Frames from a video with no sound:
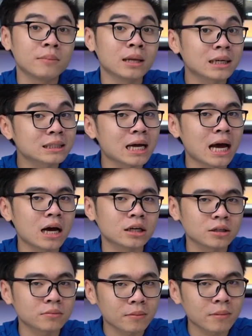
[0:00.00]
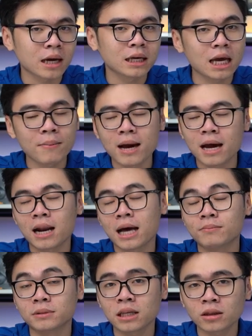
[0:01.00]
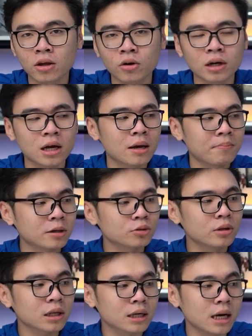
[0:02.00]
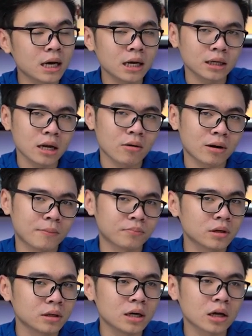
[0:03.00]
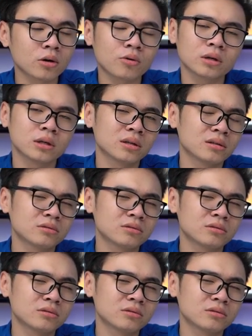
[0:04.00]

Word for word: mình đánh giá ở trong năm nay GigaByte đã làm rất tốt, mặc dù thiết kế đều làm từ nhựa thôi,